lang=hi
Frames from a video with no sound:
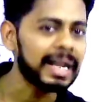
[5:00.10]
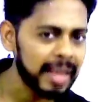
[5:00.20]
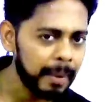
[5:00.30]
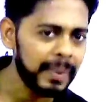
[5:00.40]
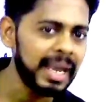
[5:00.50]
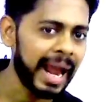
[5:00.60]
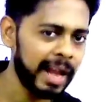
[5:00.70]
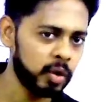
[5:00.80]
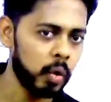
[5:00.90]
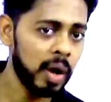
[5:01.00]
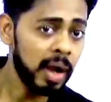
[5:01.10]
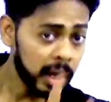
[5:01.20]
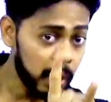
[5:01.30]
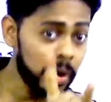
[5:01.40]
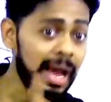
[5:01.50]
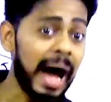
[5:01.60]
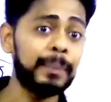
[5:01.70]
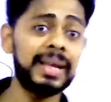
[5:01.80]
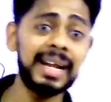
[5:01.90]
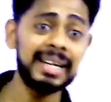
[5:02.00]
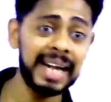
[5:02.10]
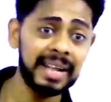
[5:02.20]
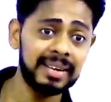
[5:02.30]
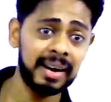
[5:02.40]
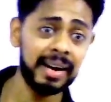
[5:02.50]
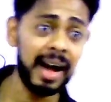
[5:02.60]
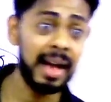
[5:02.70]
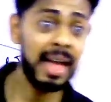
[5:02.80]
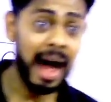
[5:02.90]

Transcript: आता भी है तो क्योंकि आप ये याद रखना